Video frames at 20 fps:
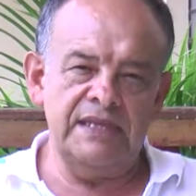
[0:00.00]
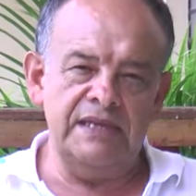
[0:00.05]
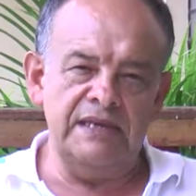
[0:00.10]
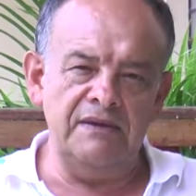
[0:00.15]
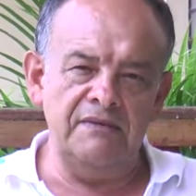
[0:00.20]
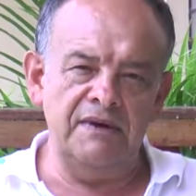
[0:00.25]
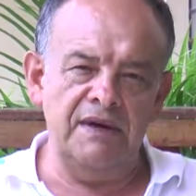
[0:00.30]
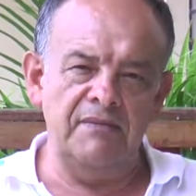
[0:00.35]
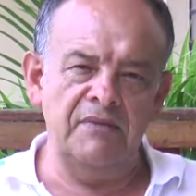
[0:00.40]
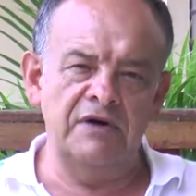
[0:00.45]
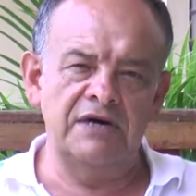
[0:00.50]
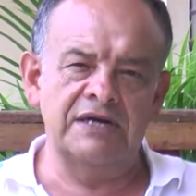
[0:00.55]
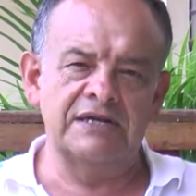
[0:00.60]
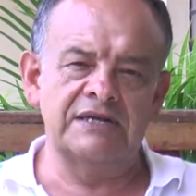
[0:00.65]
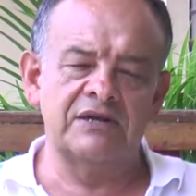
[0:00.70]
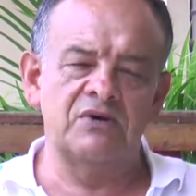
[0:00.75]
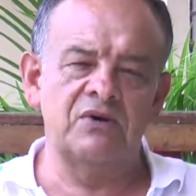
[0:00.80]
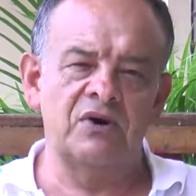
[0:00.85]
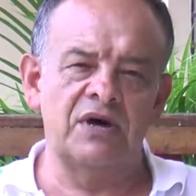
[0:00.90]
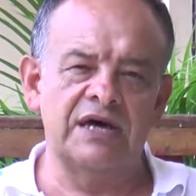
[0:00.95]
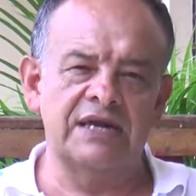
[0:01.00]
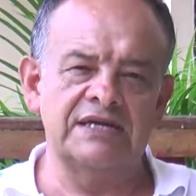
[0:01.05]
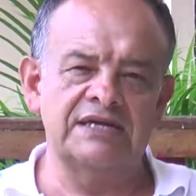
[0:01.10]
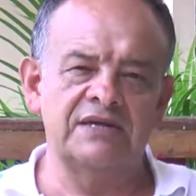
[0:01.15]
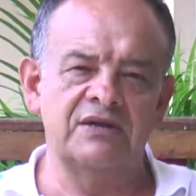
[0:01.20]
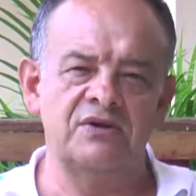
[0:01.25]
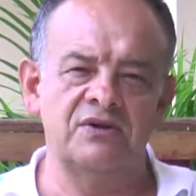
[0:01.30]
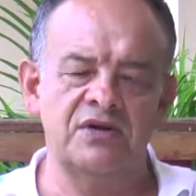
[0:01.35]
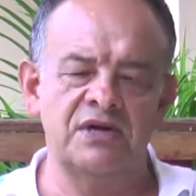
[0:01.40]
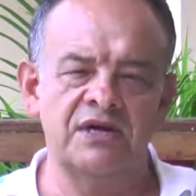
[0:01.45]
y vamos a los hogares
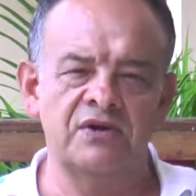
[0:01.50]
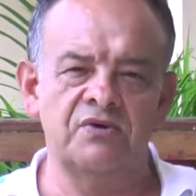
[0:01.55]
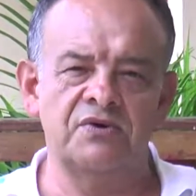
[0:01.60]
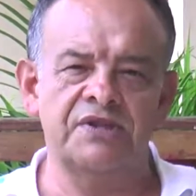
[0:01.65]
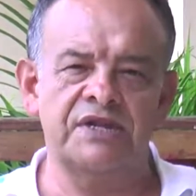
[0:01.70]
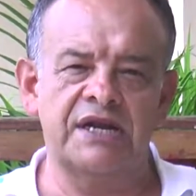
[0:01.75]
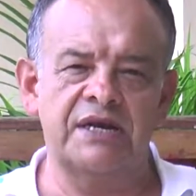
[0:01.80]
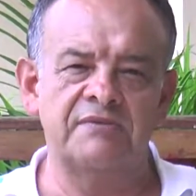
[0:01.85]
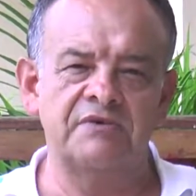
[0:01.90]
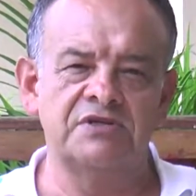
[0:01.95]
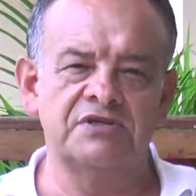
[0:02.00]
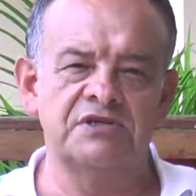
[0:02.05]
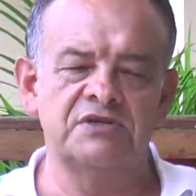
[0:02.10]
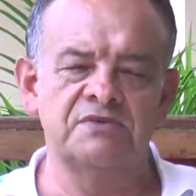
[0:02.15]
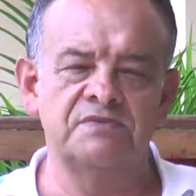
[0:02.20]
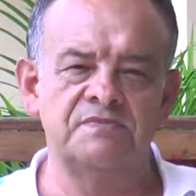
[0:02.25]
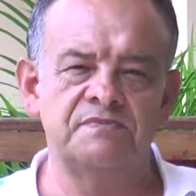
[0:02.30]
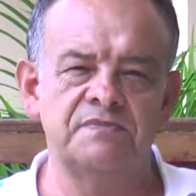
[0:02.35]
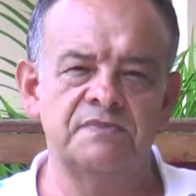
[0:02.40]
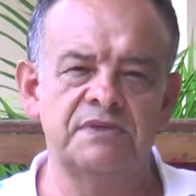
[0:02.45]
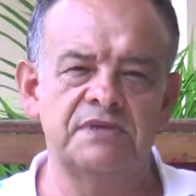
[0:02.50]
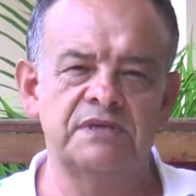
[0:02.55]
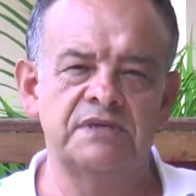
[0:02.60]
y lo que encontramos es un,